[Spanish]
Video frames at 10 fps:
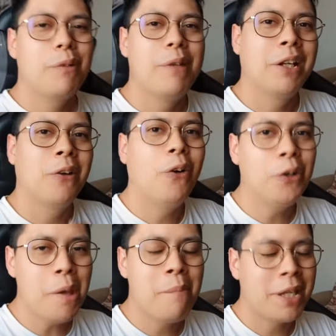Pues miren,
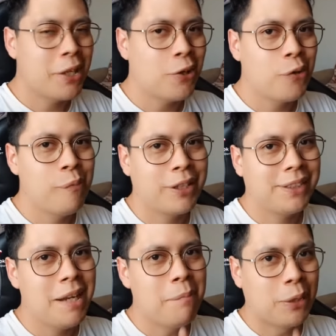hoy me quiero
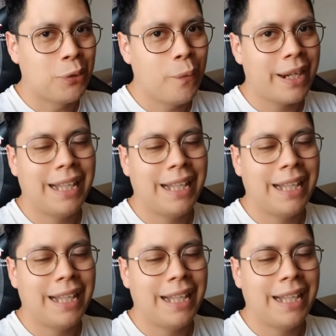convertir en VTuber,